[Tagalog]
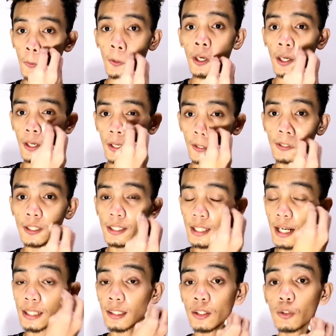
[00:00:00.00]
And
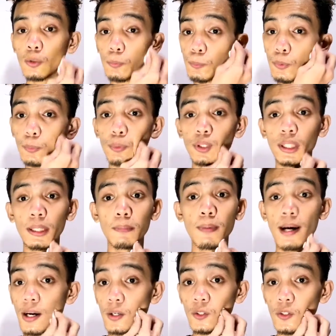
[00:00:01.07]
tingnan natin kung puputi
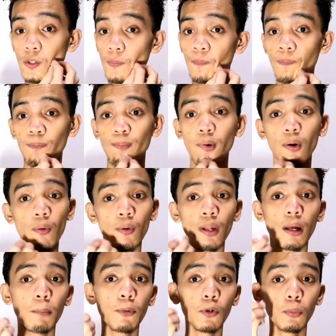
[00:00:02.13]
ba ako.
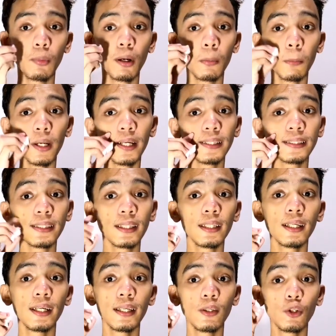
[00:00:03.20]
Mawawala ba yung mga marks na
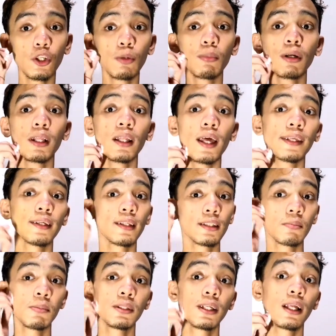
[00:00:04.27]
yan or
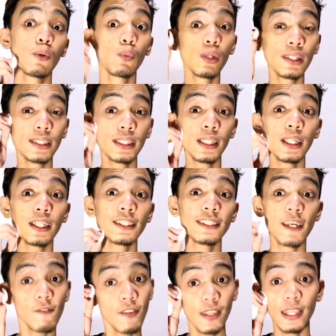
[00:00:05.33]
mag-lightens ba sila. We'll see in
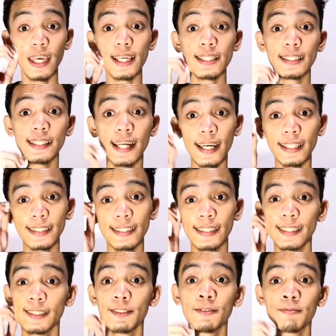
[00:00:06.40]
7 days guys.
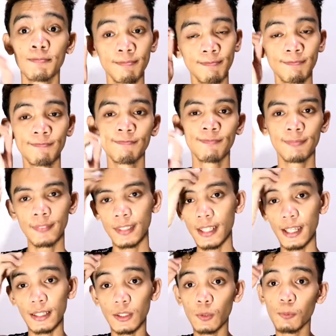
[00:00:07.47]

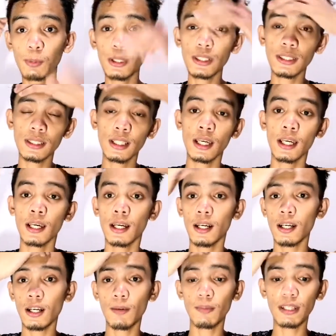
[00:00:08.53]
Yan. So first,
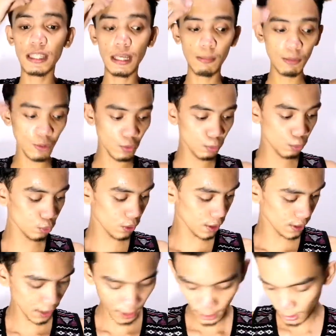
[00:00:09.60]
um, ginamit ko muna
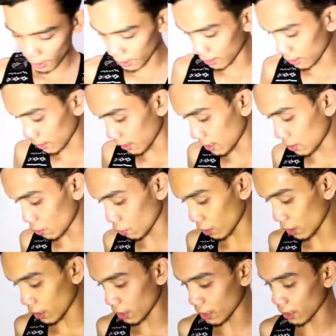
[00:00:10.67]
sa kanya kanina is yung
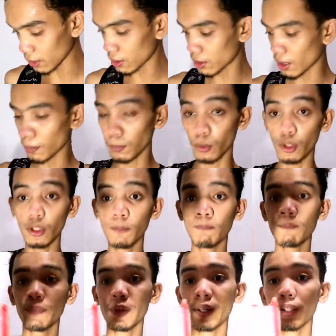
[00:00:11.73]
kanyang sabon.
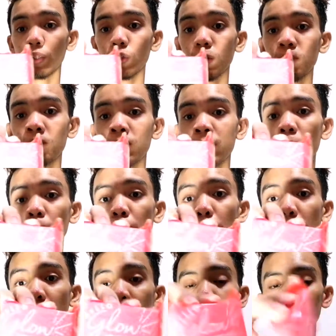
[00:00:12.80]
Ito.
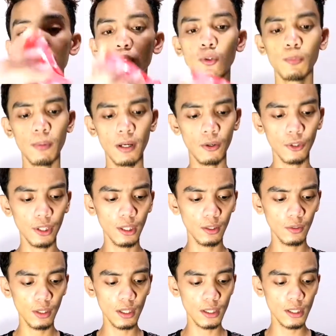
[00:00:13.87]
Papaya soap. According
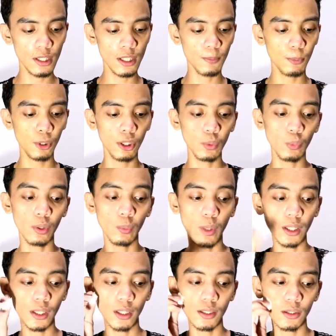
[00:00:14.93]
to this, this is 4-in-1
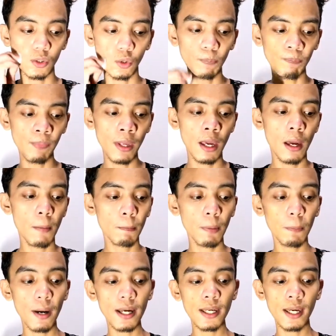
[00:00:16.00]
whitening soap.
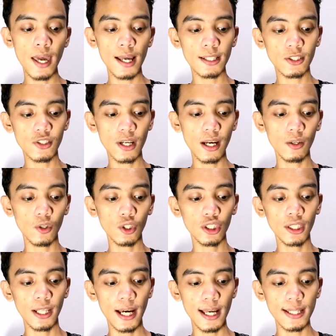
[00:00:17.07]
Papaya extract,
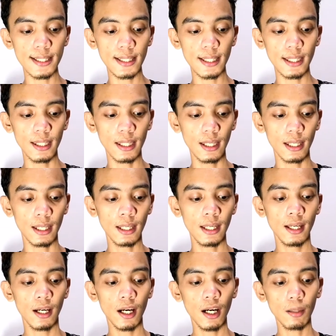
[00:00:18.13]
kojic acid,
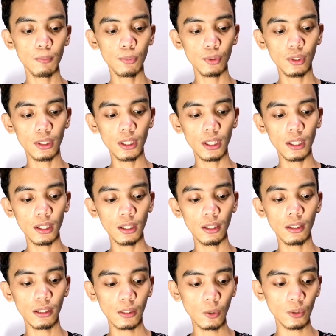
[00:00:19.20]
arbutin,
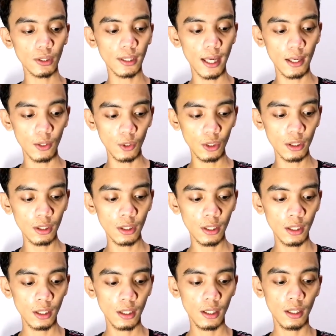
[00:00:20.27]
glutathione,
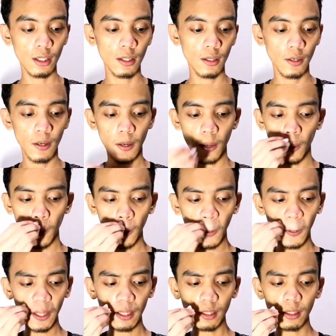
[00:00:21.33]

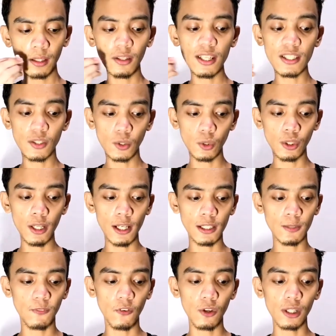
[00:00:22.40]
and the restore
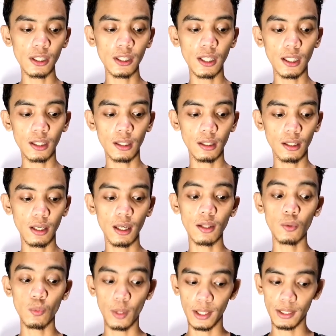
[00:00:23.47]
exfoliate
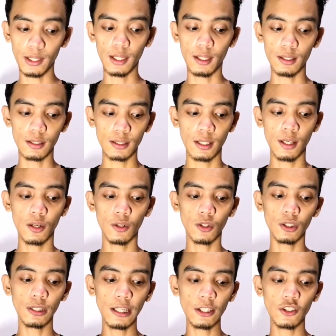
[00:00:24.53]
and whitens
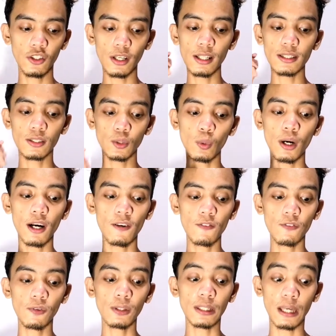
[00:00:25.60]
all naturals, no
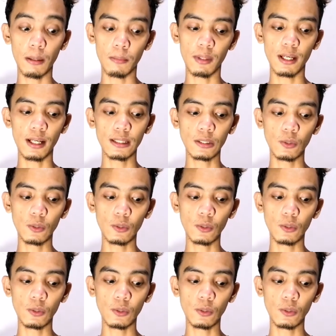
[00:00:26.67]
harmful chemicals.